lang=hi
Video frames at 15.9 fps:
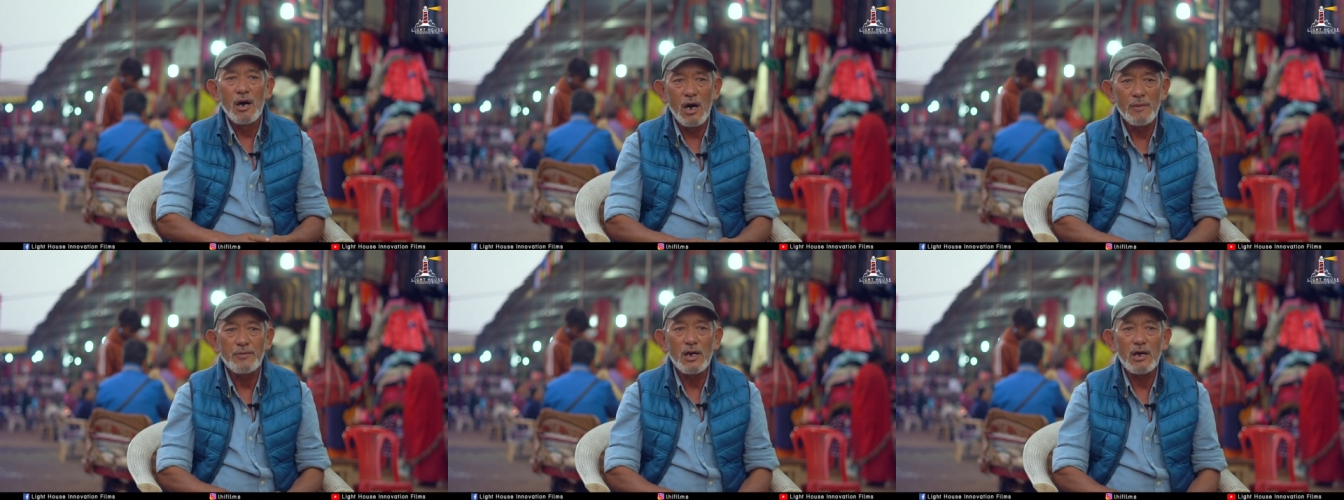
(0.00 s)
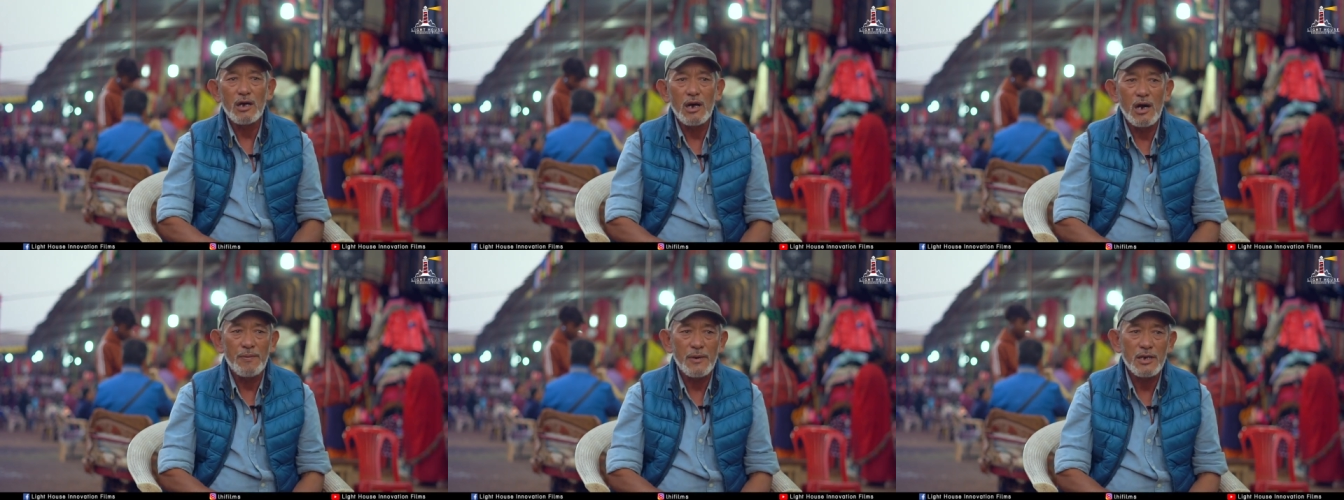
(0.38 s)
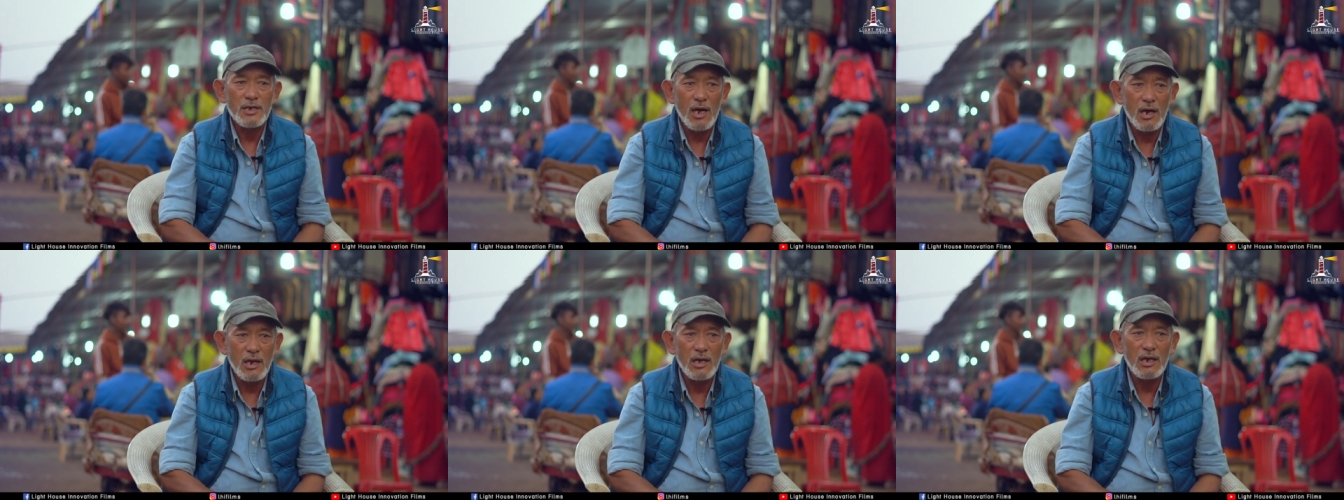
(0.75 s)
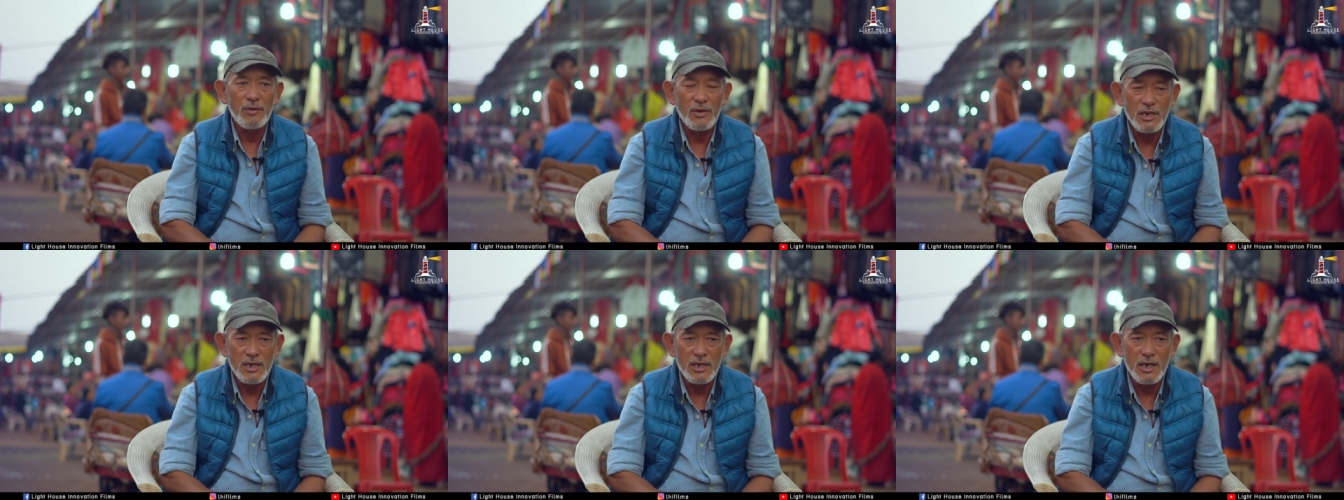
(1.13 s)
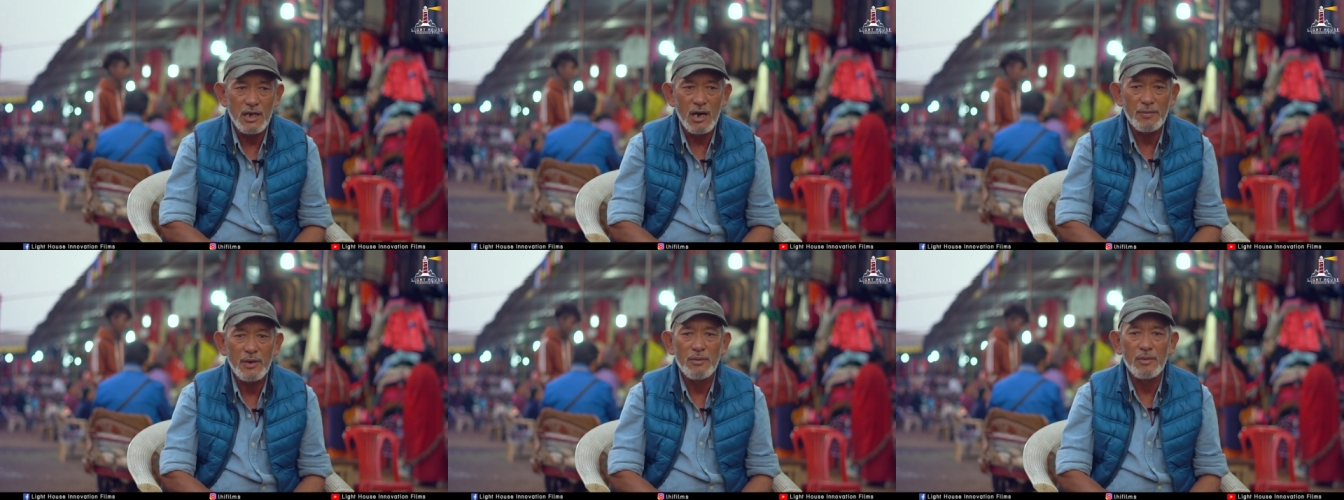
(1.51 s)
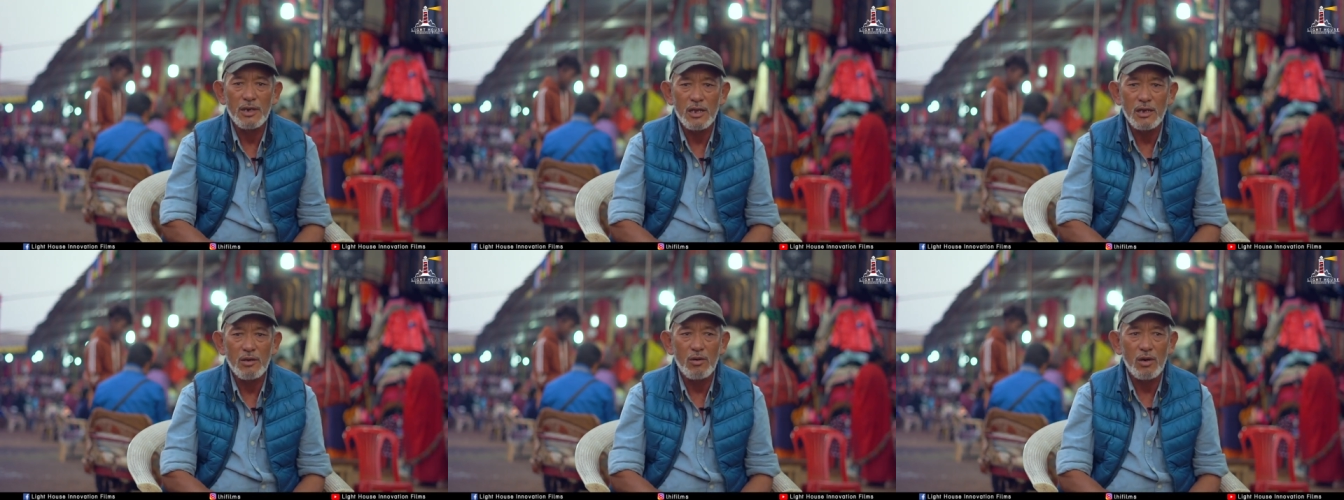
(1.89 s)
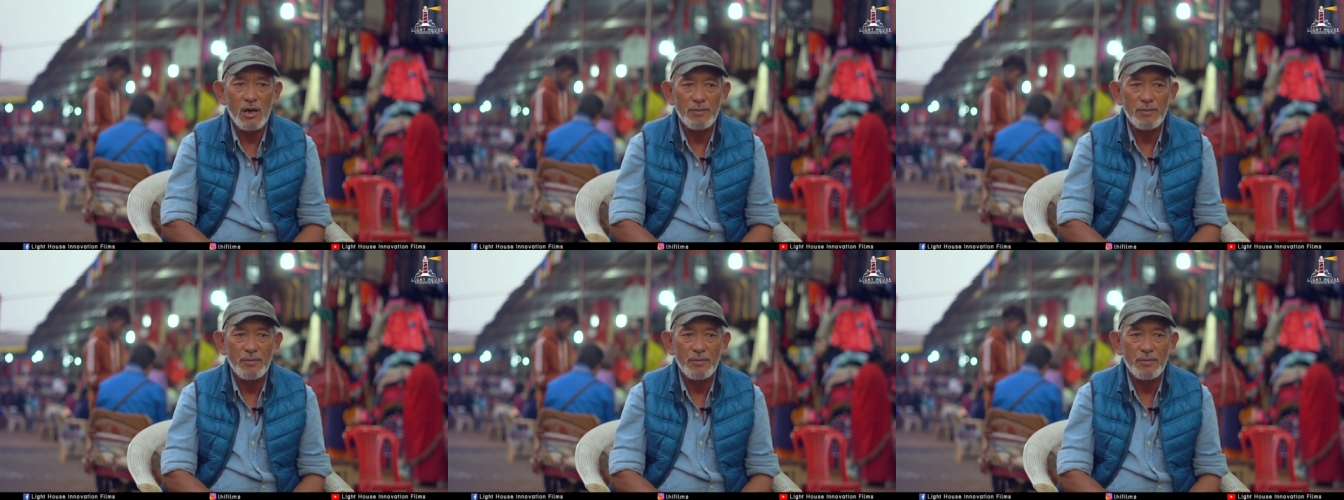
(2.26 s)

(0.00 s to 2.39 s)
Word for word: अब तक आपके सारे के वजह से आपके मदद और